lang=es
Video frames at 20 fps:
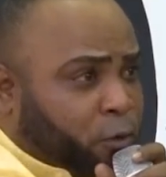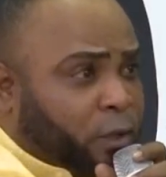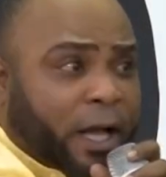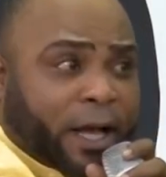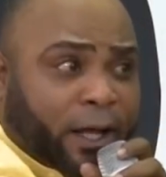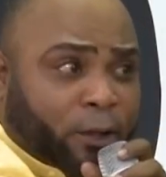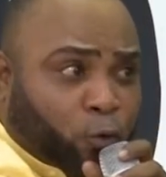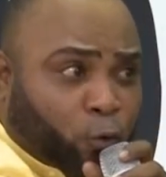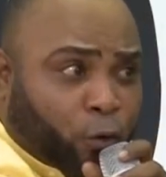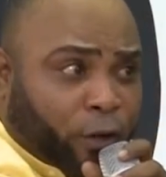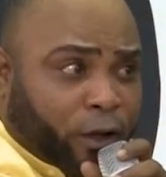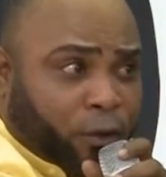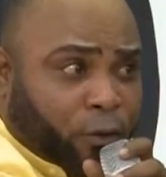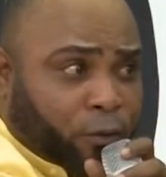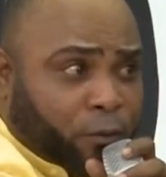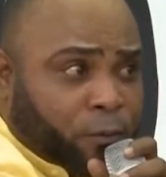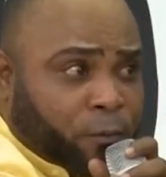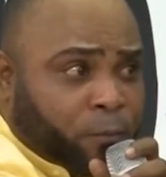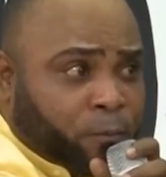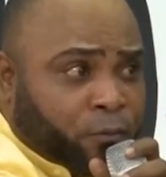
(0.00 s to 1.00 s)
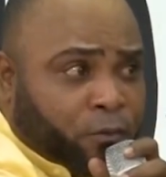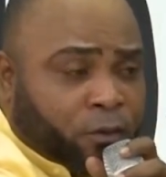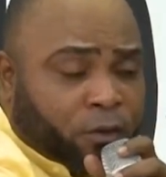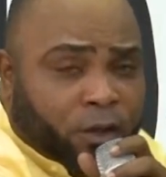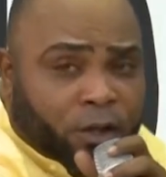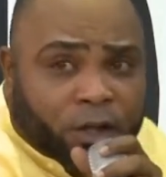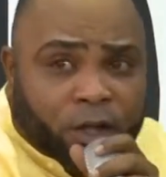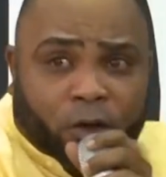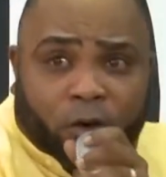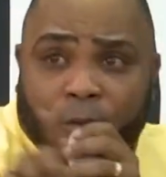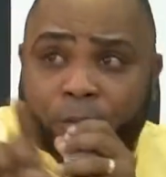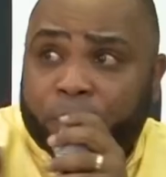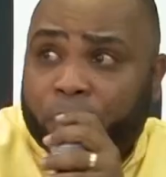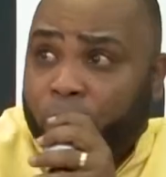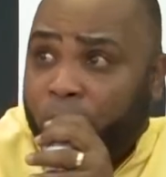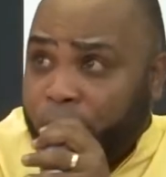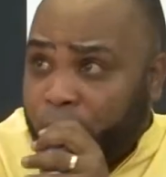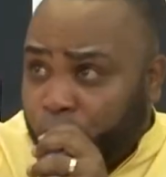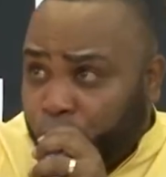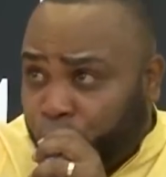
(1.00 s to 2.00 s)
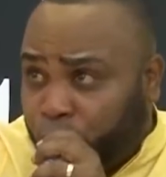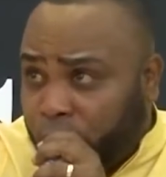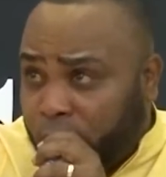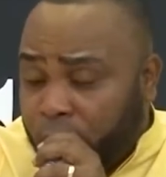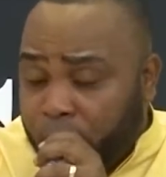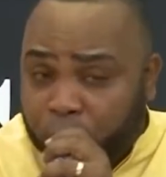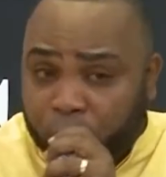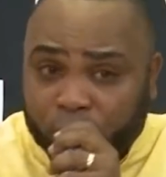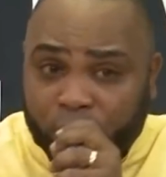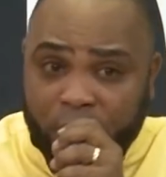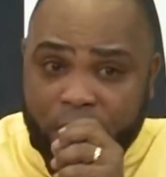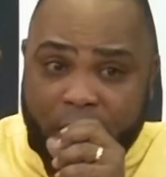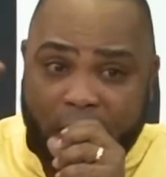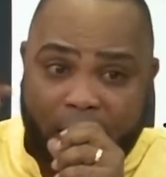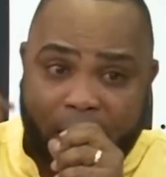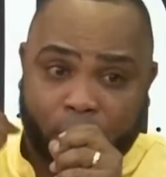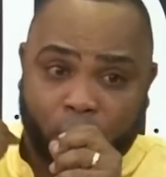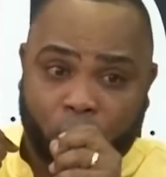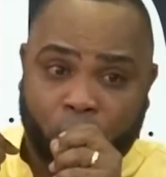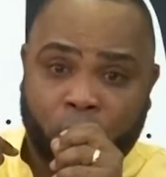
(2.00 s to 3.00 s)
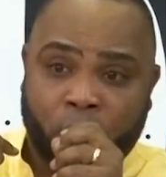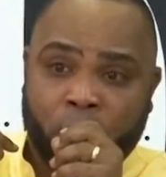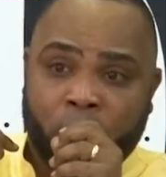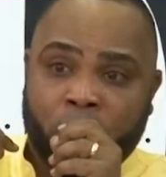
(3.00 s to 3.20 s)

Saca tu dedo y di conmigo, hay un tiempo señalado.